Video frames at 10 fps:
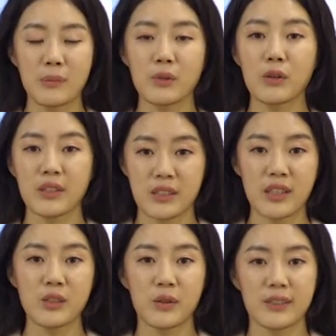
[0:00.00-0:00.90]
챕터
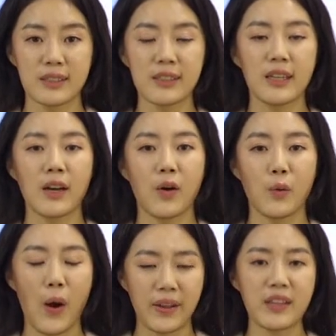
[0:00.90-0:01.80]
2에서는
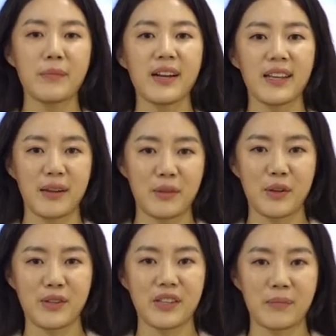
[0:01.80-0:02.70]
어, 과테말라에
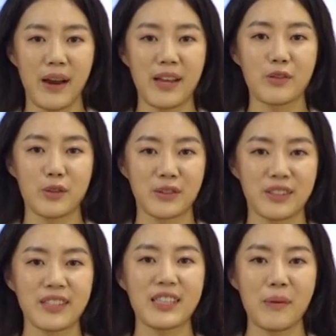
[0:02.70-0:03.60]
남겨져 있는 마야
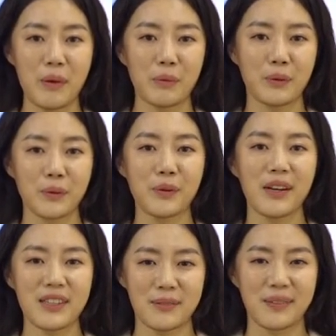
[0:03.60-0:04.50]
유적들을
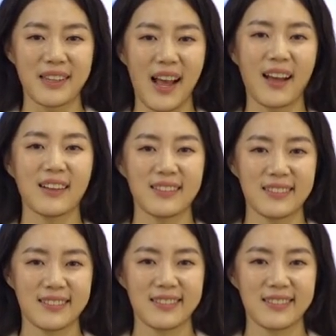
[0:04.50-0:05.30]
살펴보도록 하겠습니다.